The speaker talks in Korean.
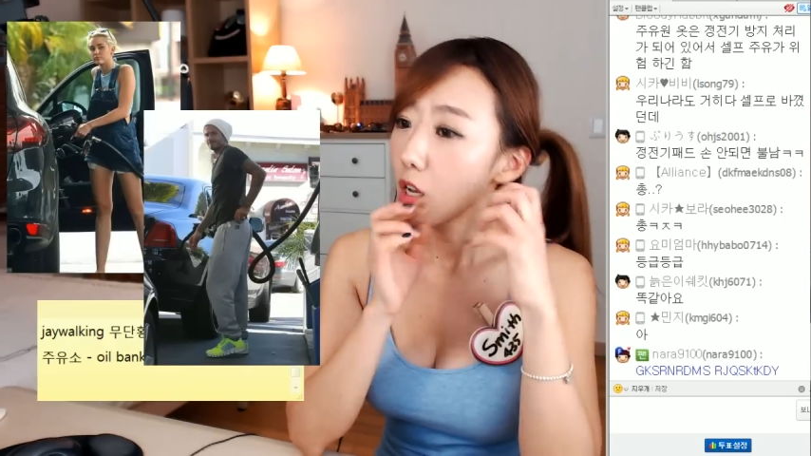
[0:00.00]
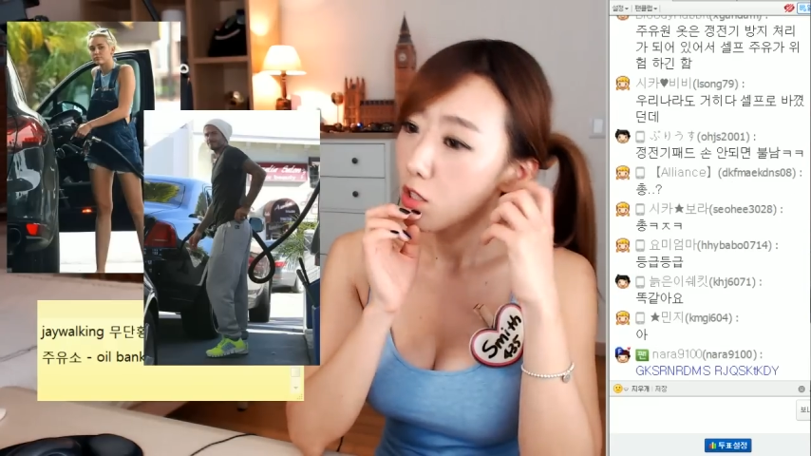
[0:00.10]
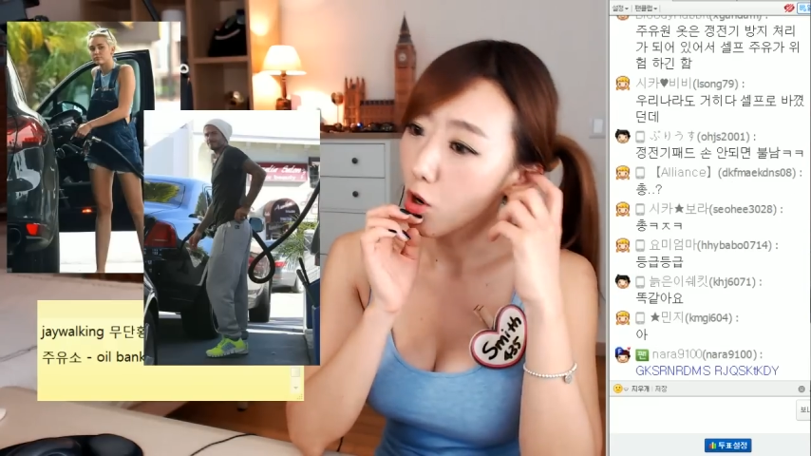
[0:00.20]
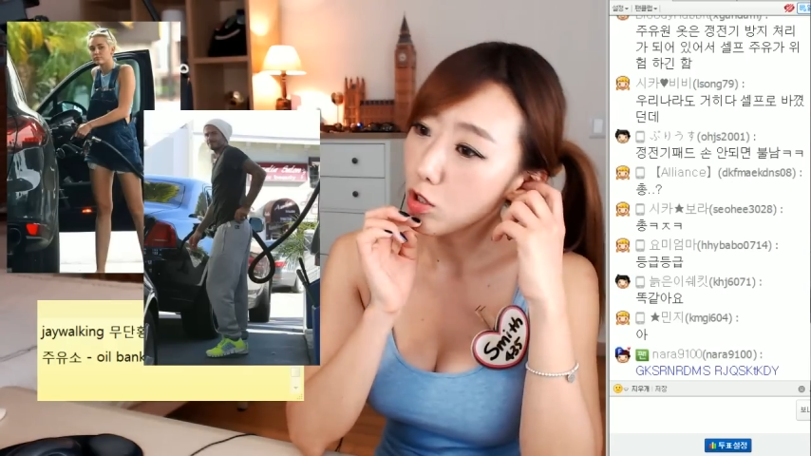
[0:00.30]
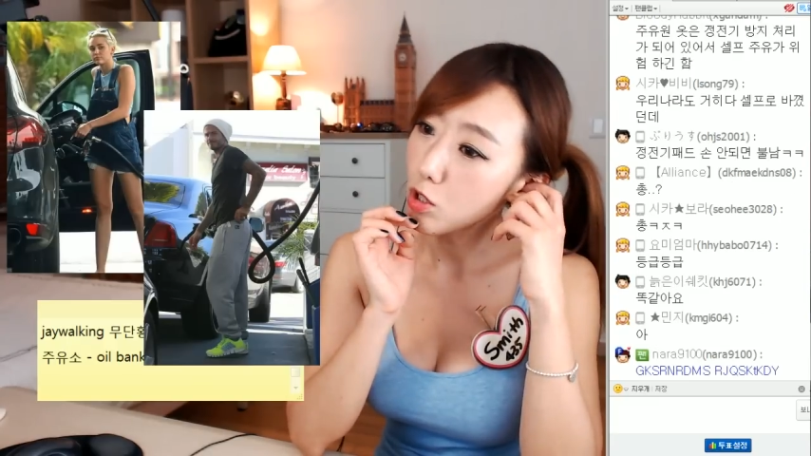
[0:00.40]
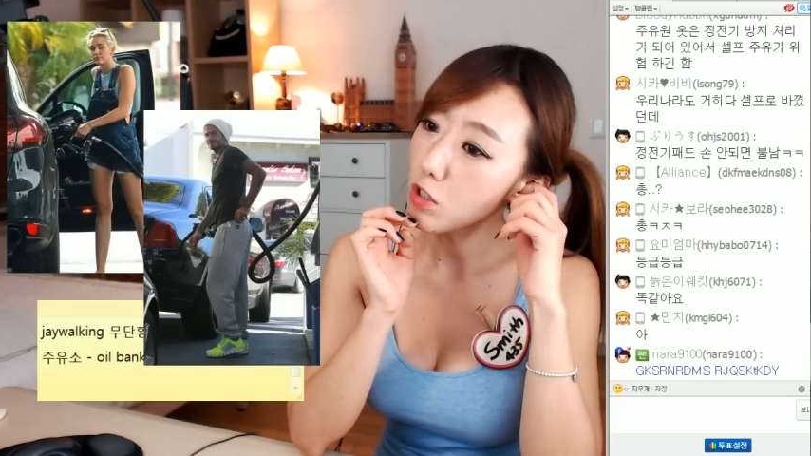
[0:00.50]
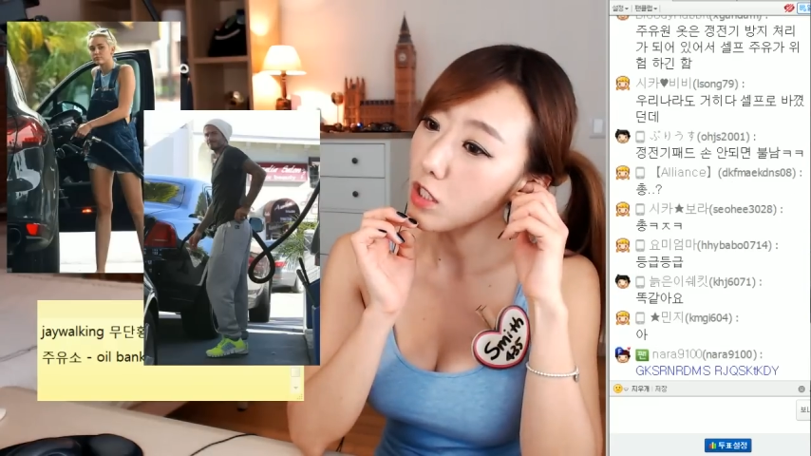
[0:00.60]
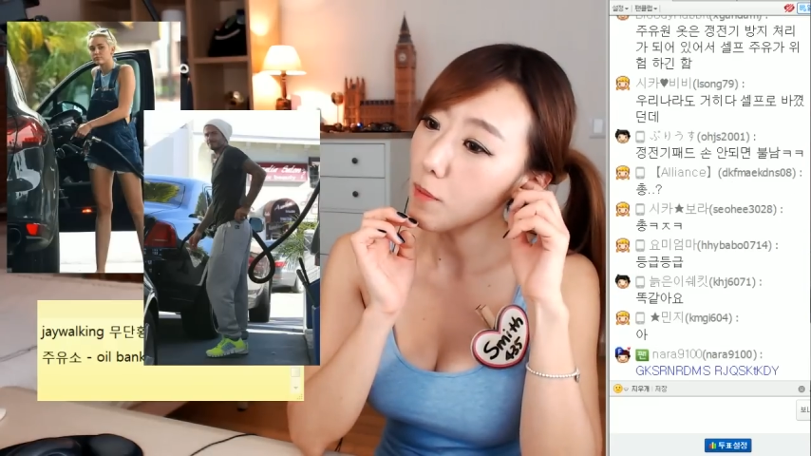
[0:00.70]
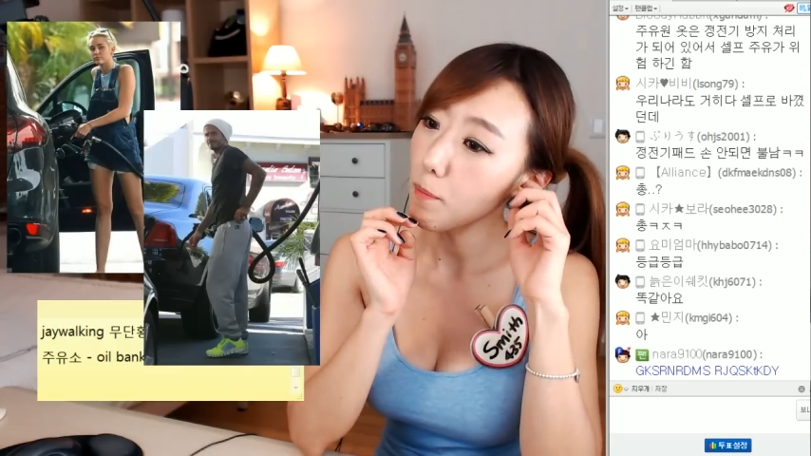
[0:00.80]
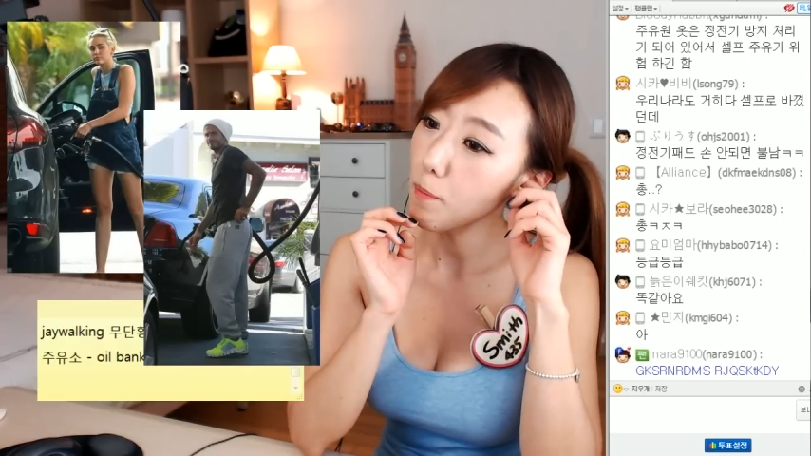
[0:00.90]

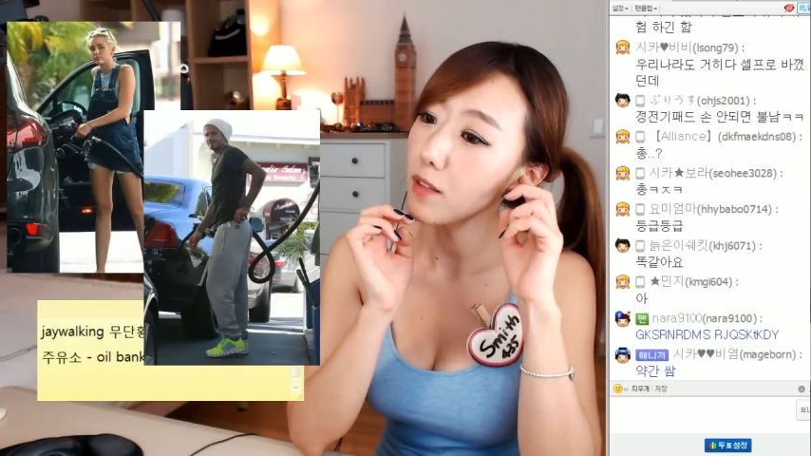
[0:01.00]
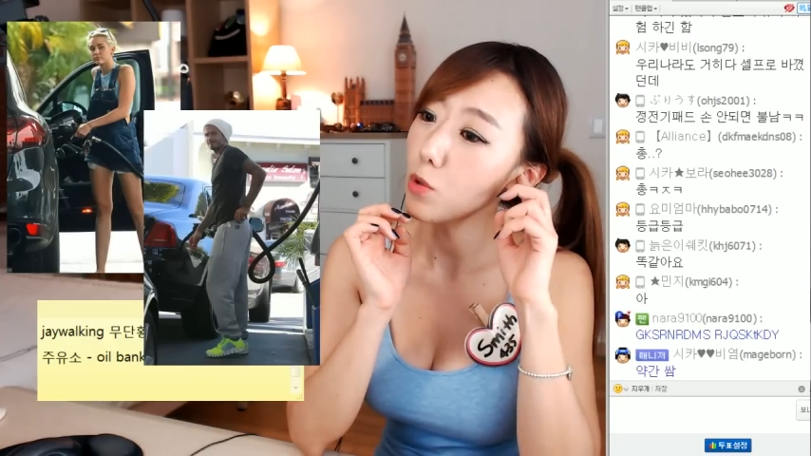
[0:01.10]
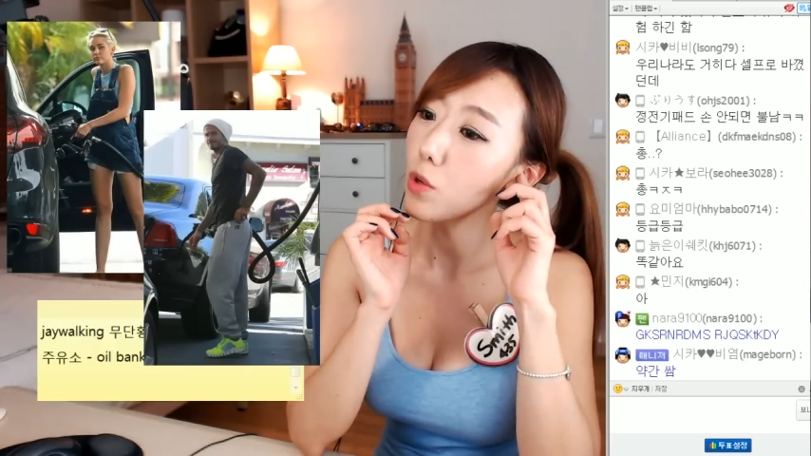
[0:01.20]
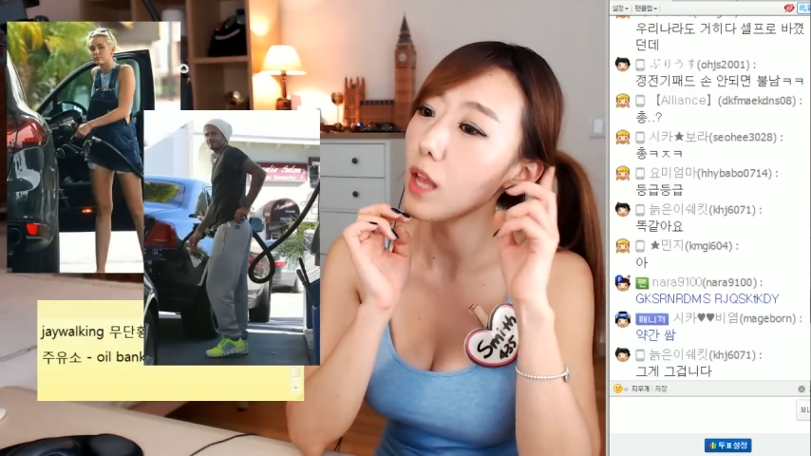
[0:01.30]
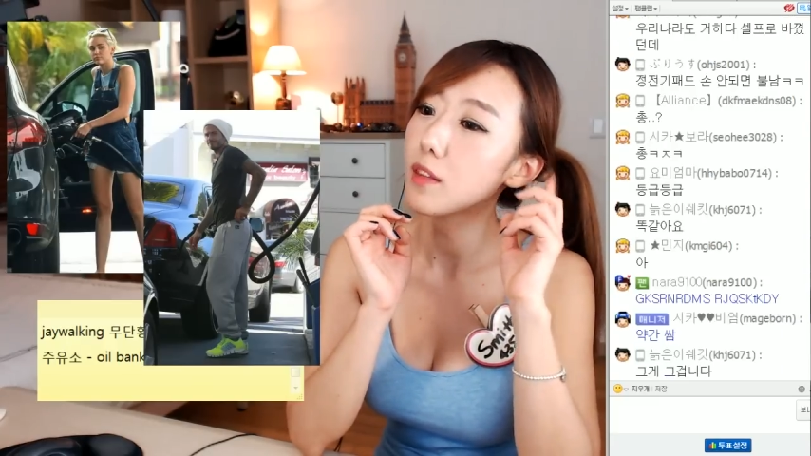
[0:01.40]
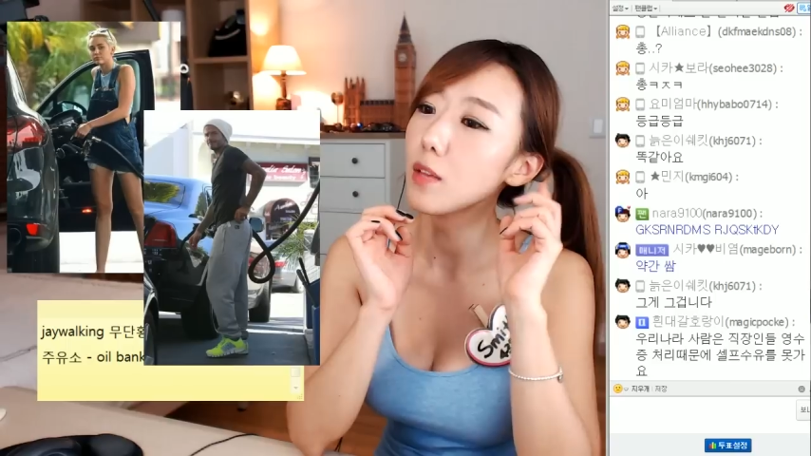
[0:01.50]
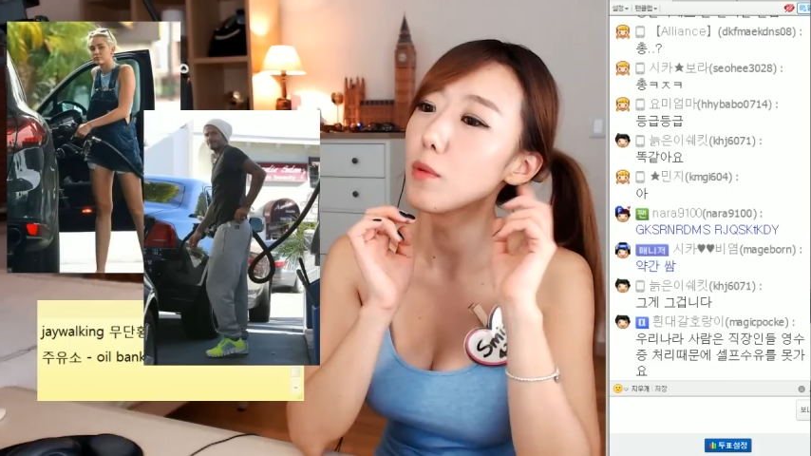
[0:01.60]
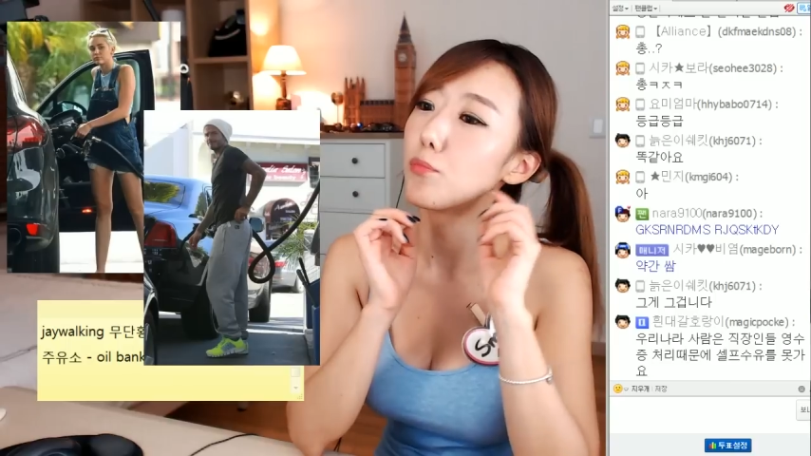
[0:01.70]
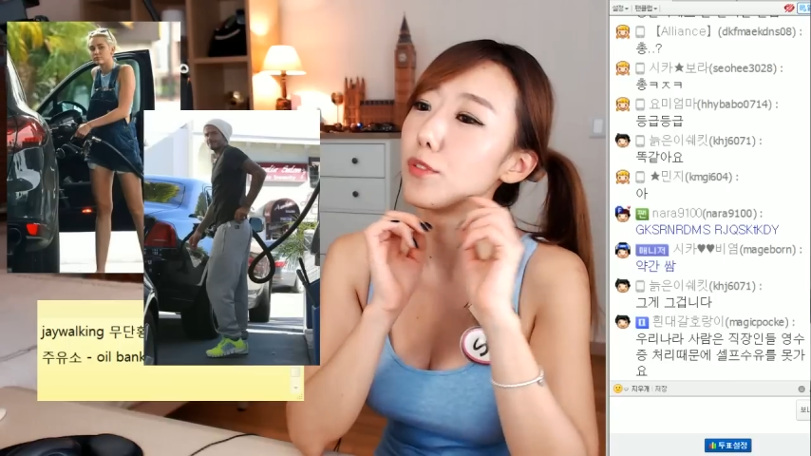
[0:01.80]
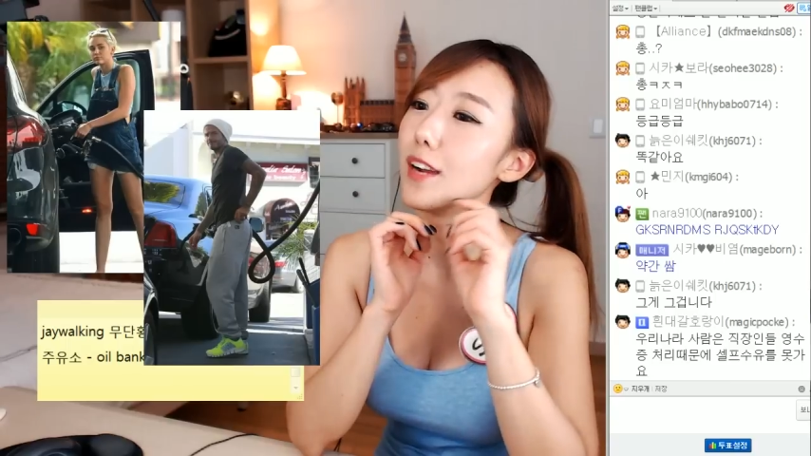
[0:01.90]
정전기 패드 손 안
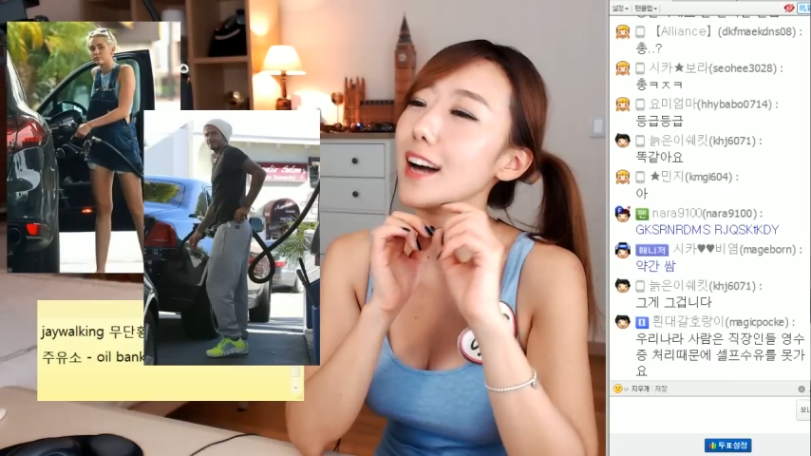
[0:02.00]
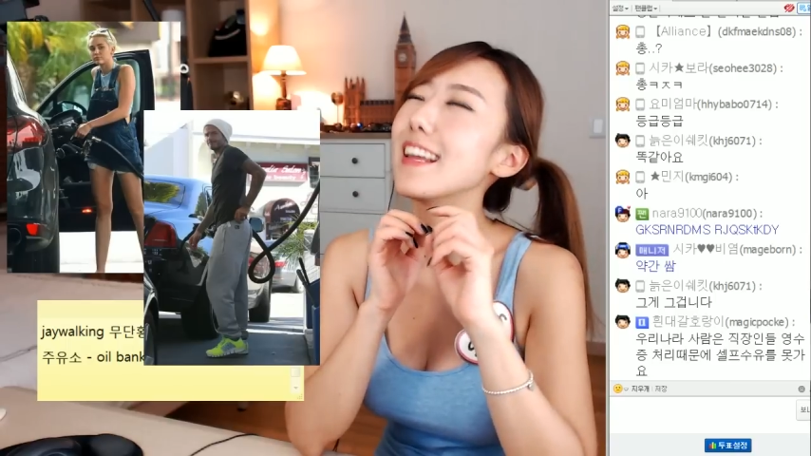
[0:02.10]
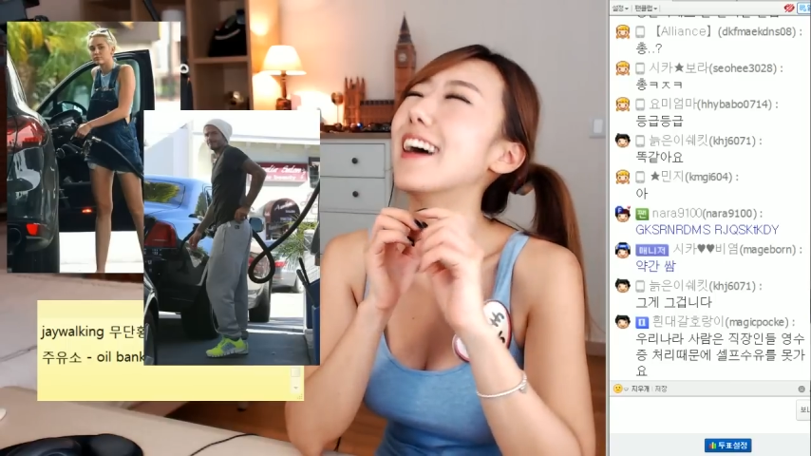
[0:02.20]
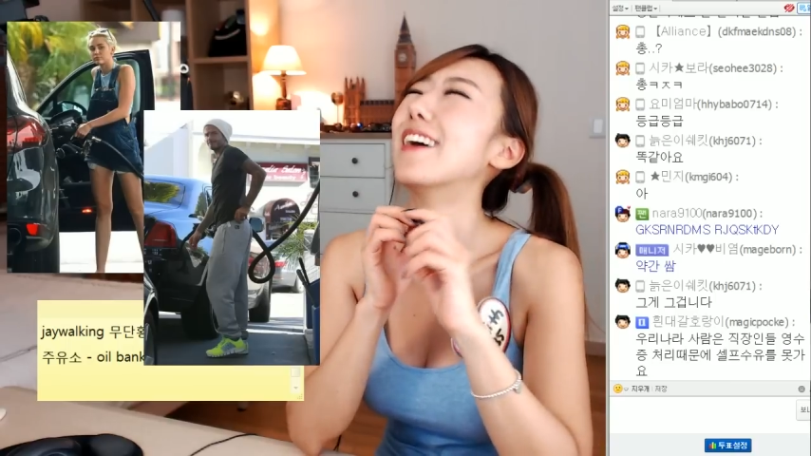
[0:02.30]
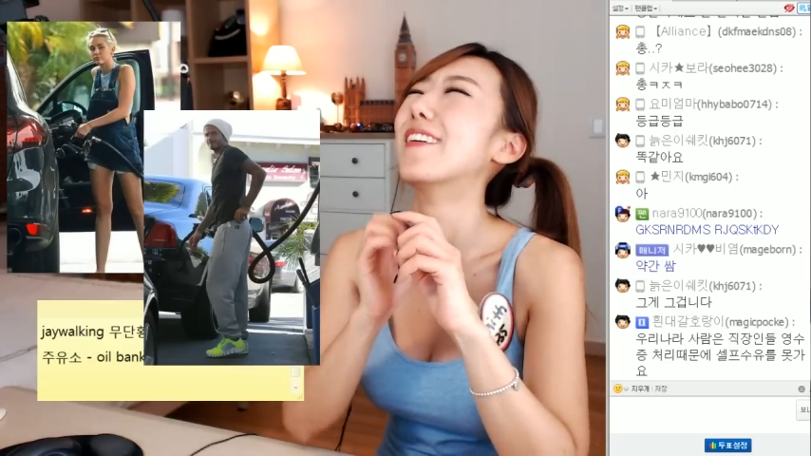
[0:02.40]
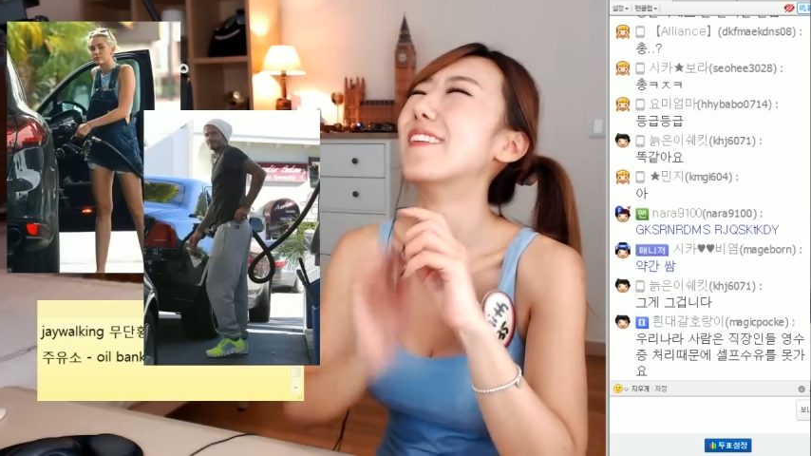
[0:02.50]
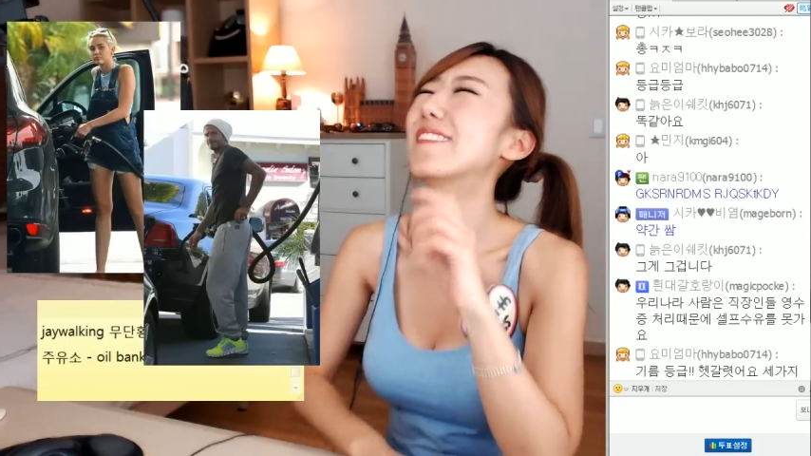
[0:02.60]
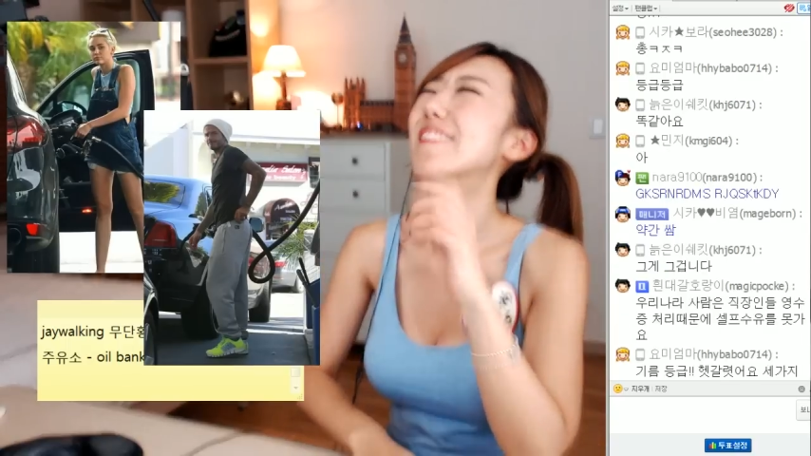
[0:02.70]
대면 불나나요?